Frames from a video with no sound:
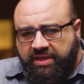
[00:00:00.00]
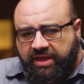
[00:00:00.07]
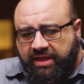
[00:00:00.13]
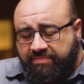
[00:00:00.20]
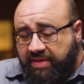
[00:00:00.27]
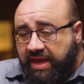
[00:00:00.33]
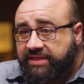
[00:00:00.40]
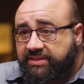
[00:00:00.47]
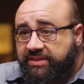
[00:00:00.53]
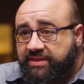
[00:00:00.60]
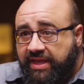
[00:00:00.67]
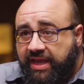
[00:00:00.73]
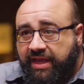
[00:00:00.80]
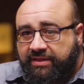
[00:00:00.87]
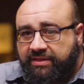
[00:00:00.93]
А теперь
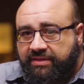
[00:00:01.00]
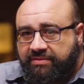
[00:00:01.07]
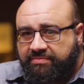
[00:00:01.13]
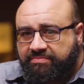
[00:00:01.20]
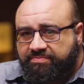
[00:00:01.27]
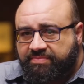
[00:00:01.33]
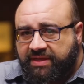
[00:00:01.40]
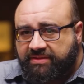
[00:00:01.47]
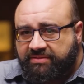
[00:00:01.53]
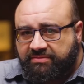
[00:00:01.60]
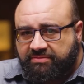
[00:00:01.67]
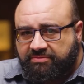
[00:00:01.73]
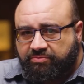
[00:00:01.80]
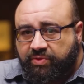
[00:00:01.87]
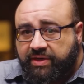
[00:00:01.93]
возьмите этот пример
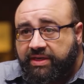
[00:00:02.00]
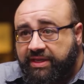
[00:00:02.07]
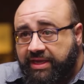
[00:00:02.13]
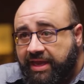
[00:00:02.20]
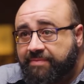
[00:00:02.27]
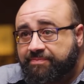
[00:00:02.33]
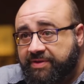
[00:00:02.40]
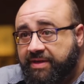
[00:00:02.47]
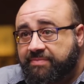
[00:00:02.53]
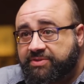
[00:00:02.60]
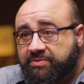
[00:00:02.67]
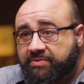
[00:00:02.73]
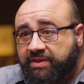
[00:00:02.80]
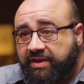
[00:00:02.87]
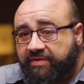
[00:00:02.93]
и поднимите его до
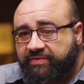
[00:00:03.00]
уровня, где